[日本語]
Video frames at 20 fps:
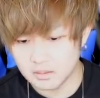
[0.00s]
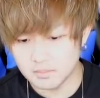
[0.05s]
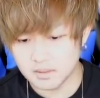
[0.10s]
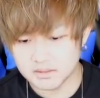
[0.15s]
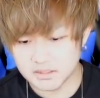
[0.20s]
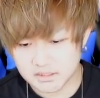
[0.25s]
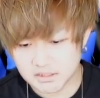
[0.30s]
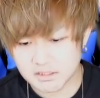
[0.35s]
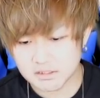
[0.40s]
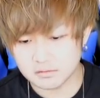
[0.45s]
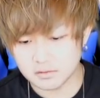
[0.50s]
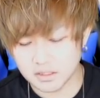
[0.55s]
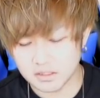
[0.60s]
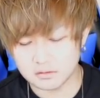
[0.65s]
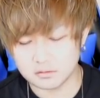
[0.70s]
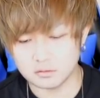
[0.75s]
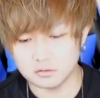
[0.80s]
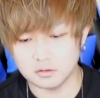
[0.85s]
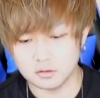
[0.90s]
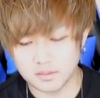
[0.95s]
まあ、自身の火
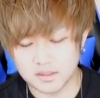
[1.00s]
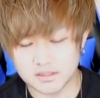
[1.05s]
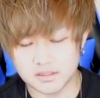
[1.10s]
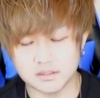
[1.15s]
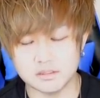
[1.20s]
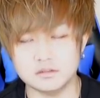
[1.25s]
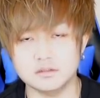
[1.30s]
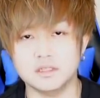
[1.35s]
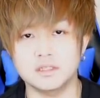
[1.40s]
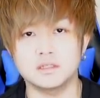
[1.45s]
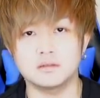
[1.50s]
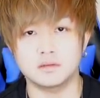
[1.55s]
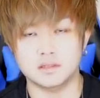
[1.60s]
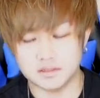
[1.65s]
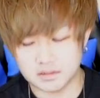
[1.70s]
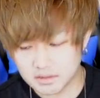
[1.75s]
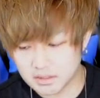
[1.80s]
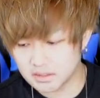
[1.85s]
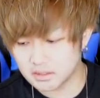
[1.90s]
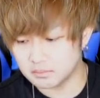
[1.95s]
力を伸ばすっていう点では
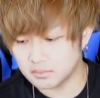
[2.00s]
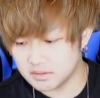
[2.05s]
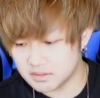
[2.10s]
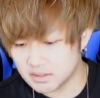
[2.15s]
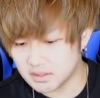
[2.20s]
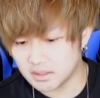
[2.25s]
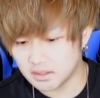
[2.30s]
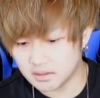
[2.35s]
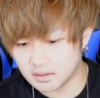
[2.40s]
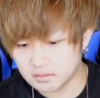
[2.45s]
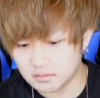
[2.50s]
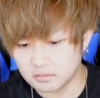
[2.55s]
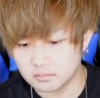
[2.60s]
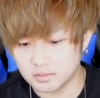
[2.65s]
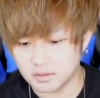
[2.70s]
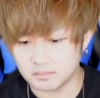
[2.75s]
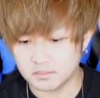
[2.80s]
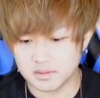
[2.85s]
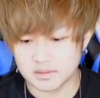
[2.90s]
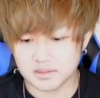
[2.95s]
つけてもいいんじゃないかなと思
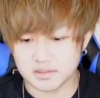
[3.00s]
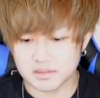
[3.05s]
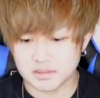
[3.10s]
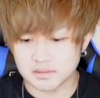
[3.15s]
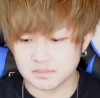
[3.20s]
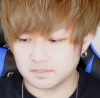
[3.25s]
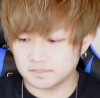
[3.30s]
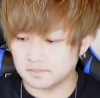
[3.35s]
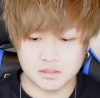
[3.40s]
います。